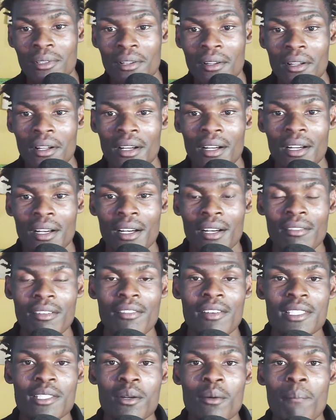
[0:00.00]
ah, vai
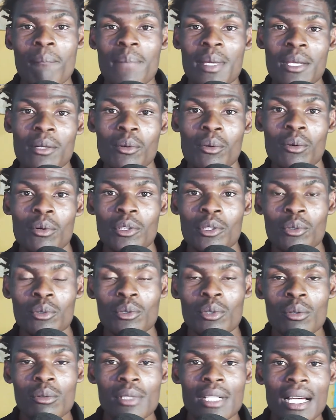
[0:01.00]
fazer um bico e o
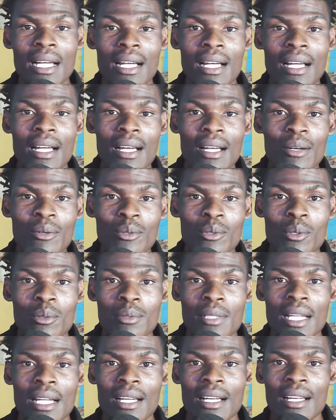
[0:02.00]
dono da o dono
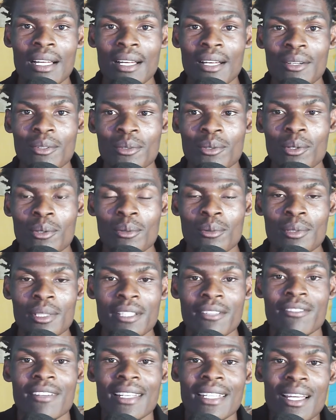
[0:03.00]
da o dono que
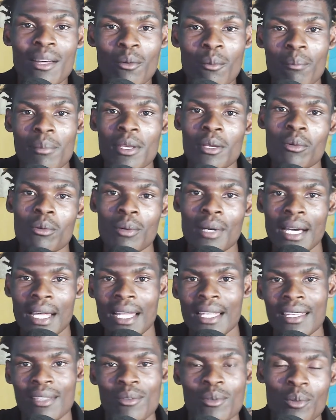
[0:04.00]
vai dar o bico, o cara
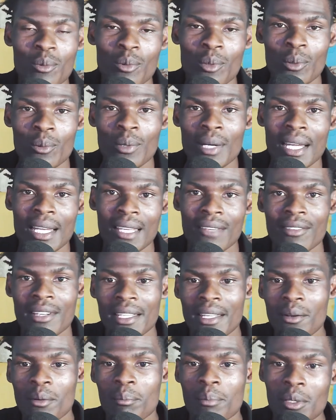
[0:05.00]
que o, o cara que vai dar
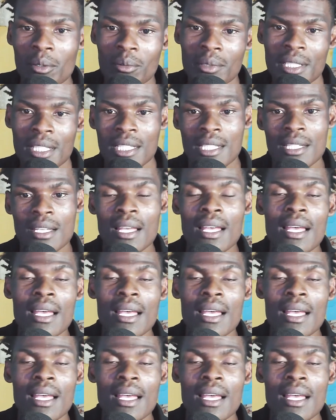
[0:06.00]
o bico diz: